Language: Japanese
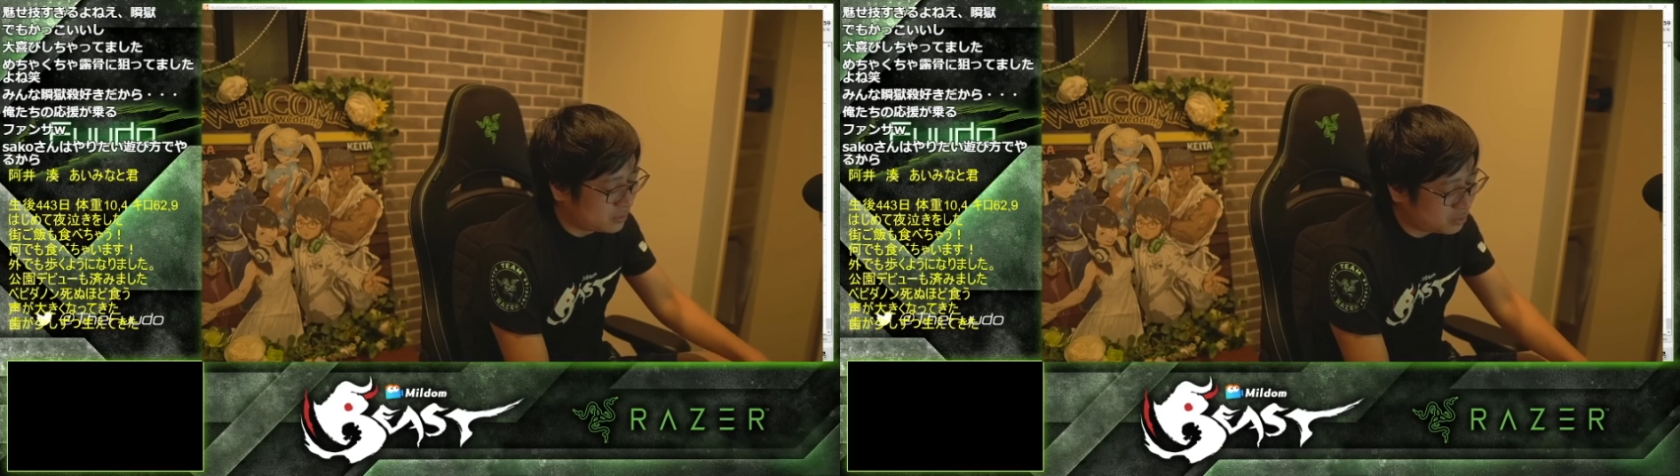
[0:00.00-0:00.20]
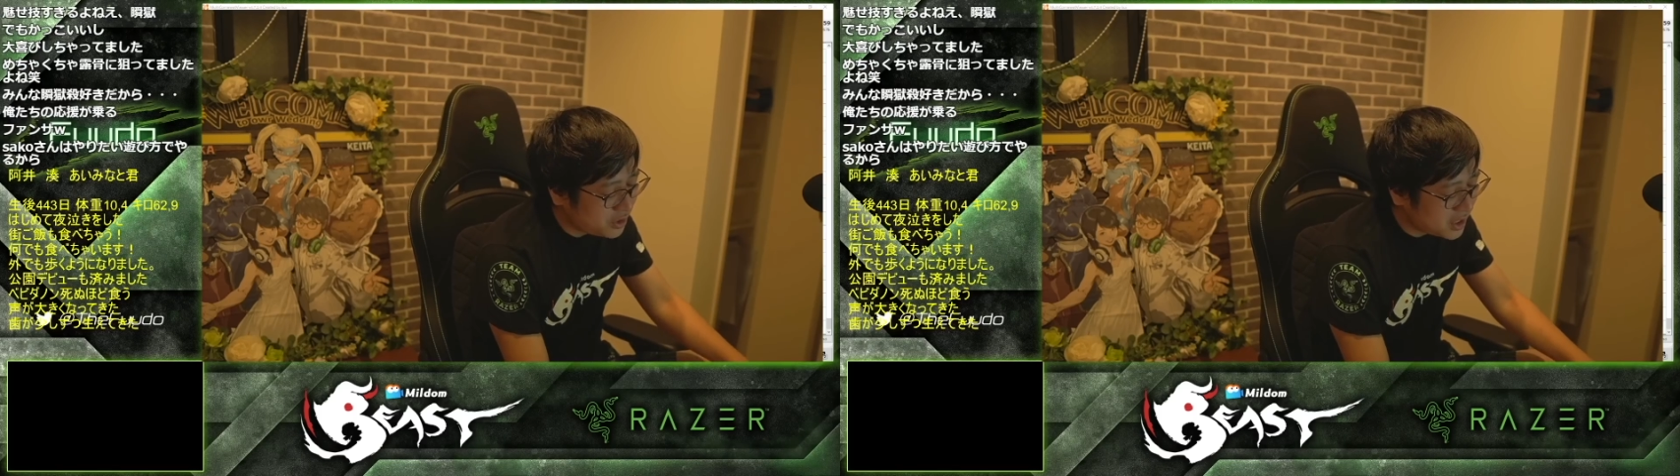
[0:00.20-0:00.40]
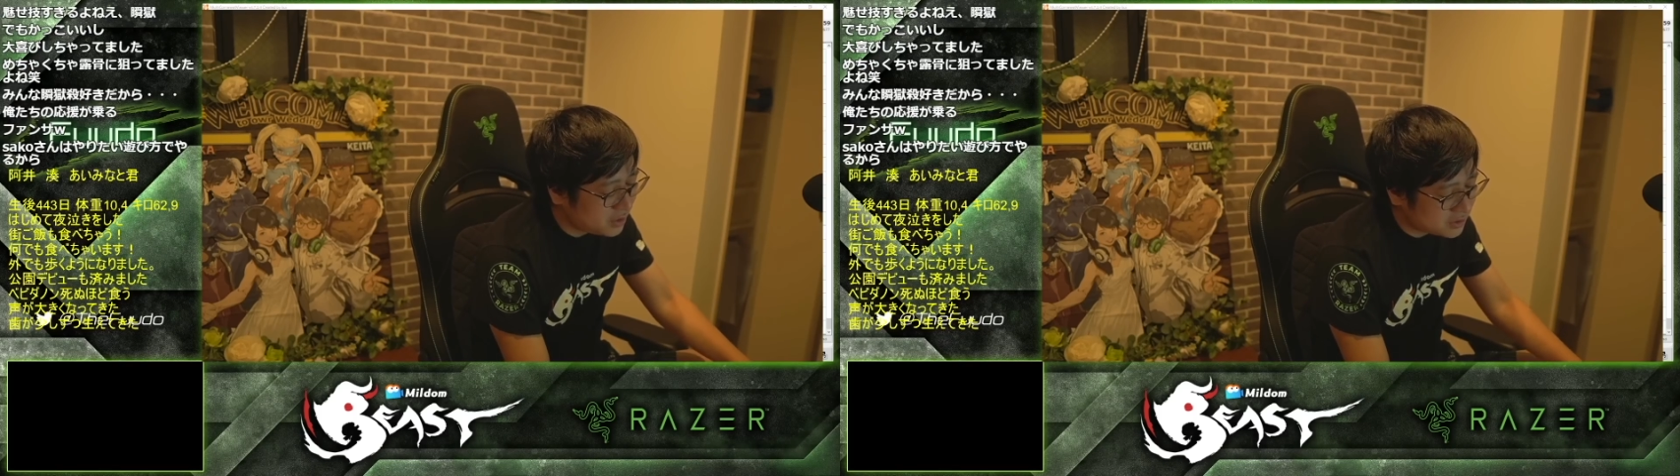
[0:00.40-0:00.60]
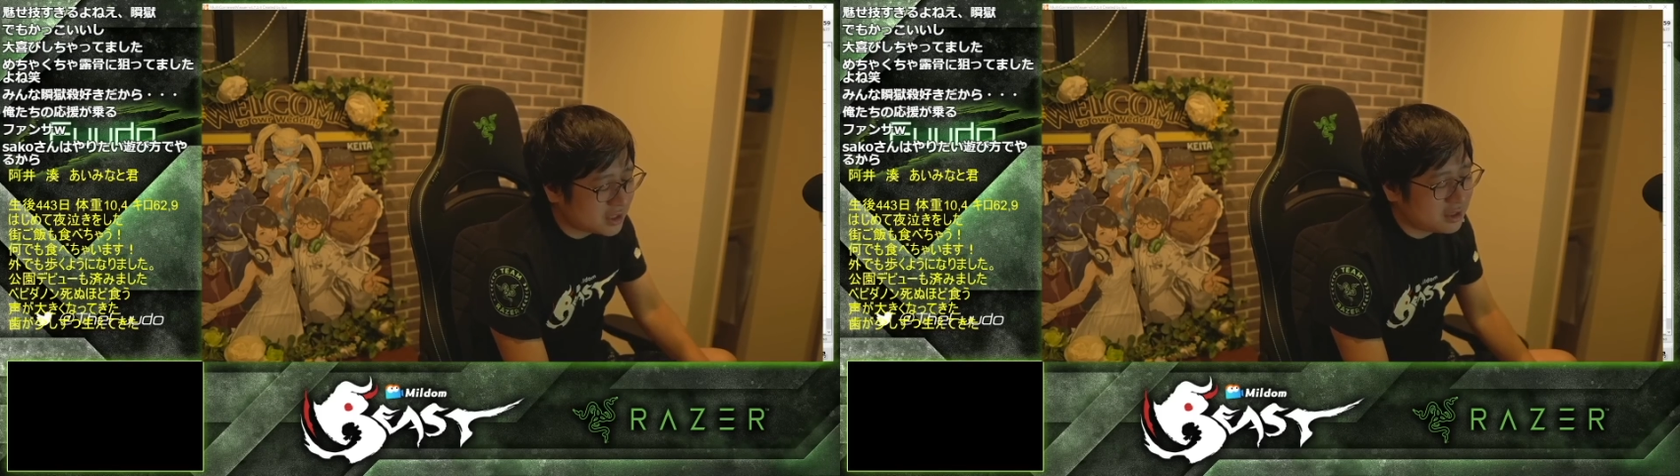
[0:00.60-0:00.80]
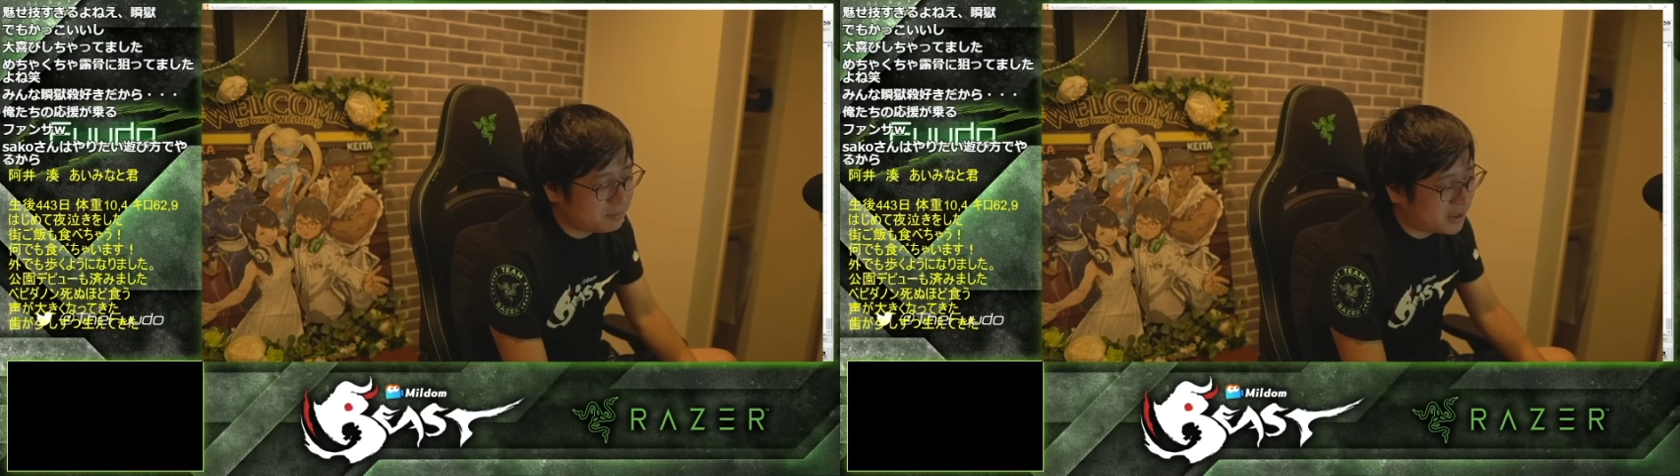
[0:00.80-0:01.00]
トリガーの差が
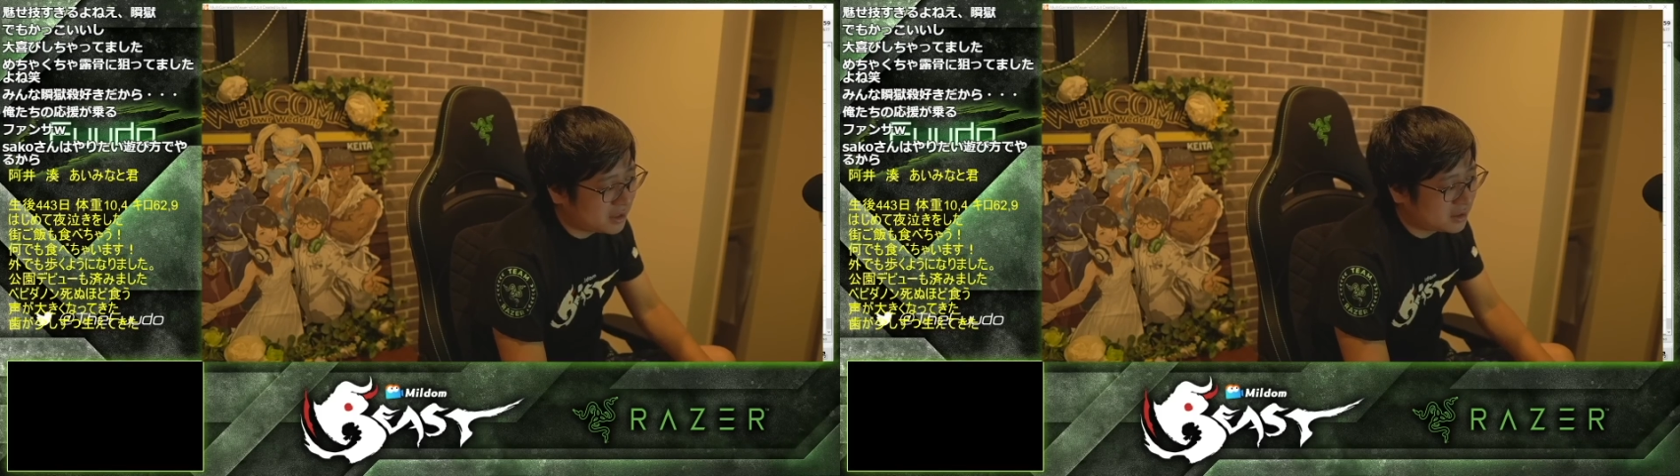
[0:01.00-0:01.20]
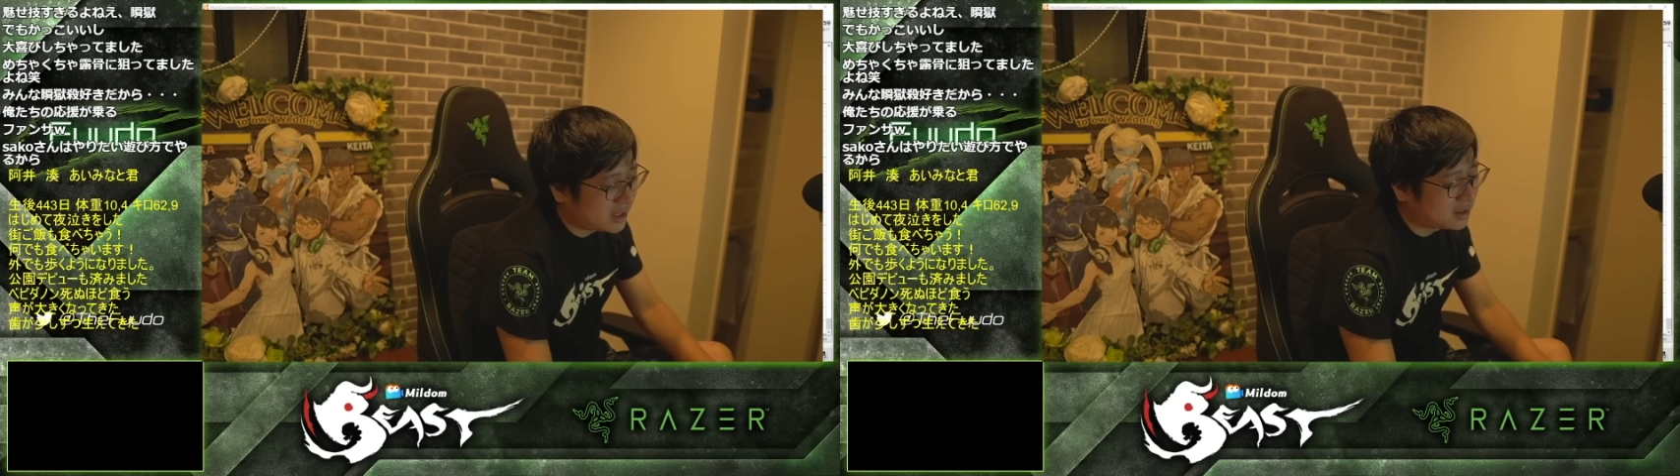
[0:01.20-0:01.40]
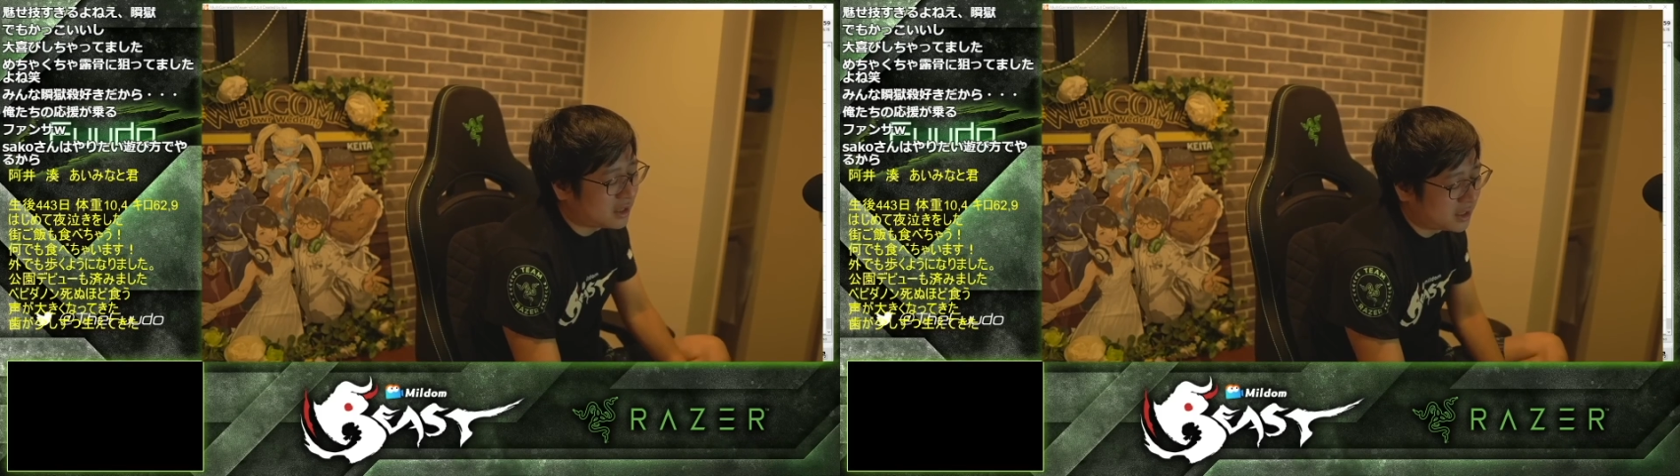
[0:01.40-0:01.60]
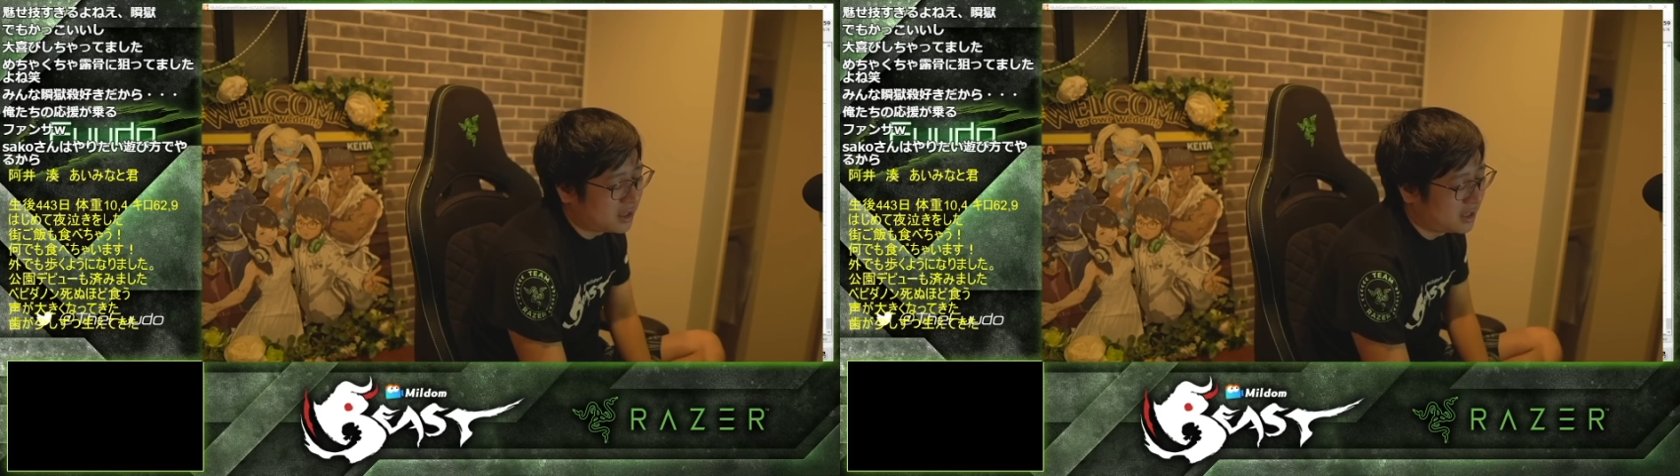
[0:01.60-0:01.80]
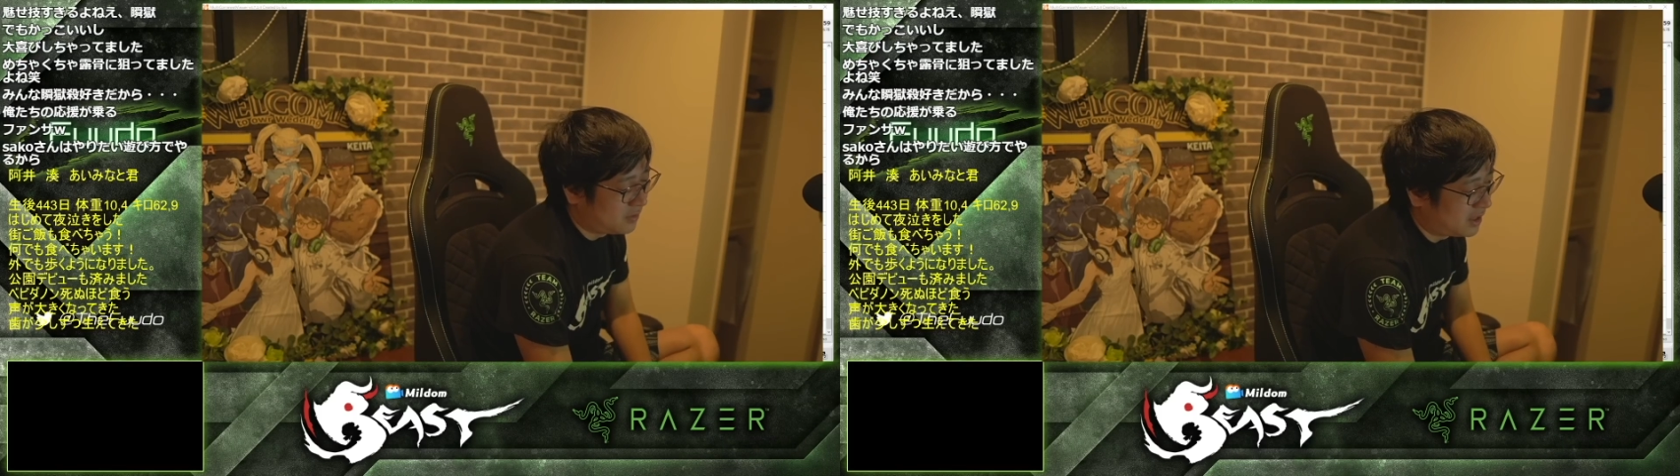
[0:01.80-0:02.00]
やっぱあったね、あ
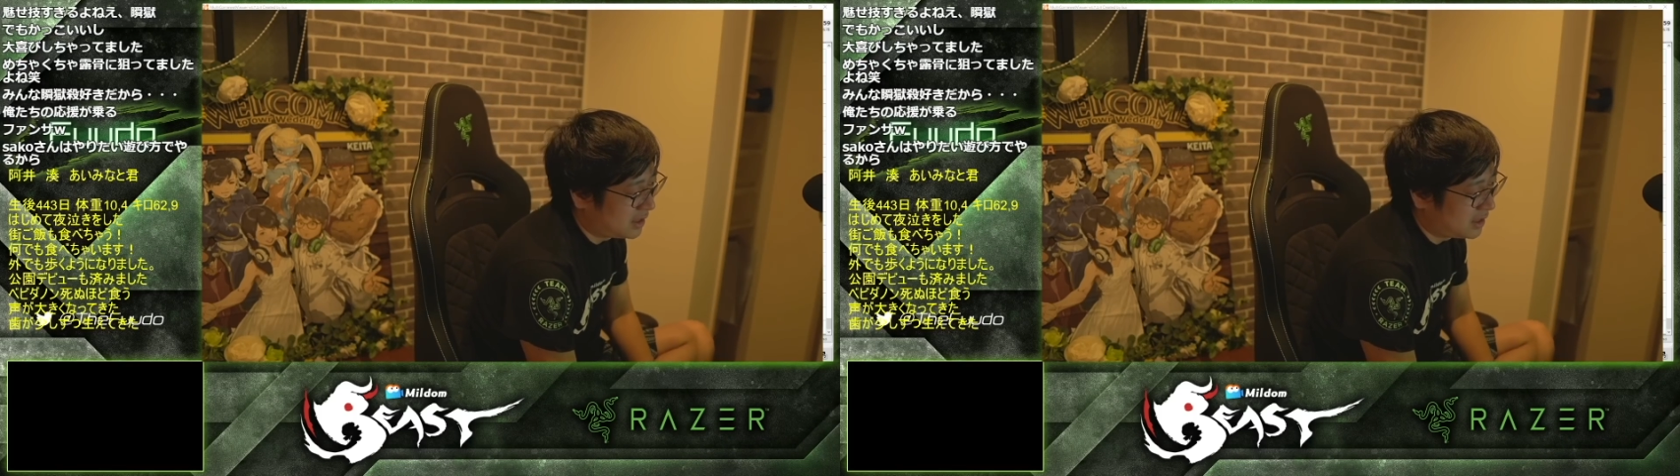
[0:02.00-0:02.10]
れは。